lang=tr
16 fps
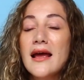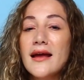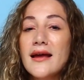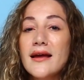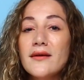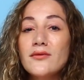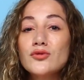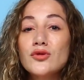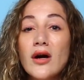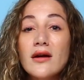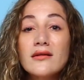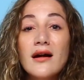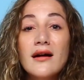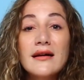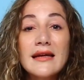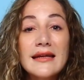e,
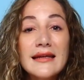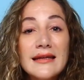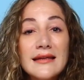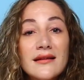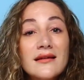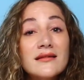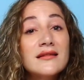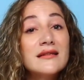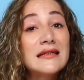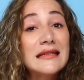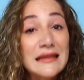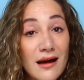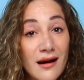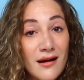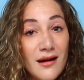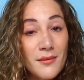uzaklardaki
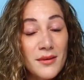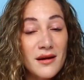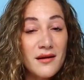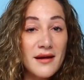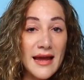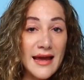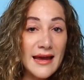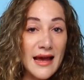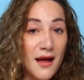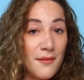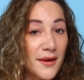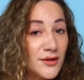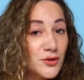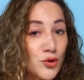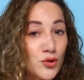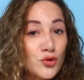tanıdıklarla bir araya
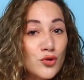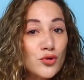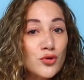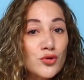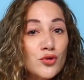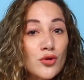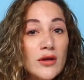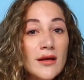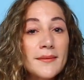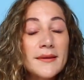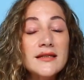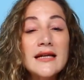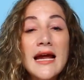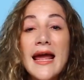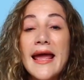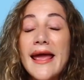gelmek söz konusu olabilir.